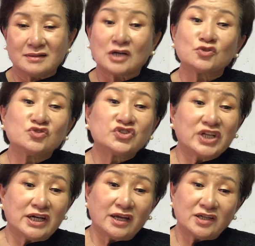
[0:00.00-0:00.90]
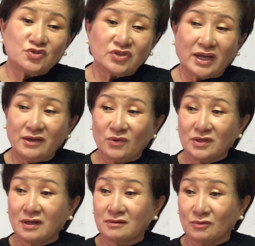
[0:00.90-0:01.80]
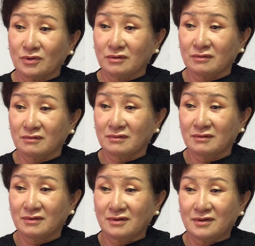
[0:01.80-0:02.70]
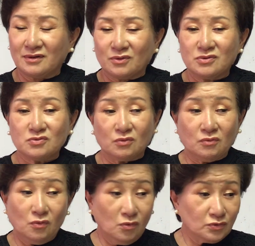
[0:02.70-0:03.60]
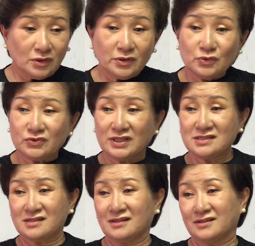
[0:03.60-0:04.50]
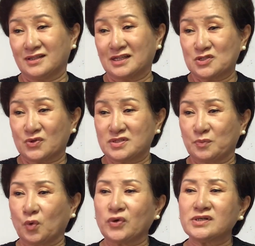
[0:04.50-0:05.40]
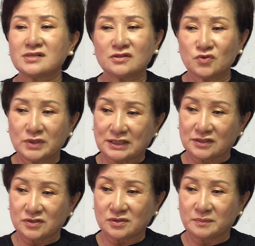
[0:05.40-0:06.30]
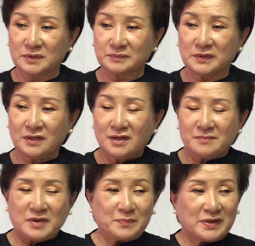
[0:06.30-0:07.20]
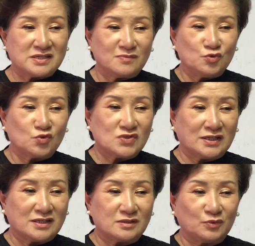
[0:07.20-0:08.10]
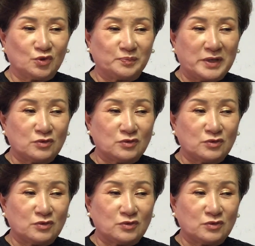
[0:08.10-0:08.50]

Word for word: 나도 그거 따라 해도 돼요 이라는 거예요. 그래서 오 따라해도 되지 그래가지고 이제 보혈 찬송하는 거죠 막 186장에서부터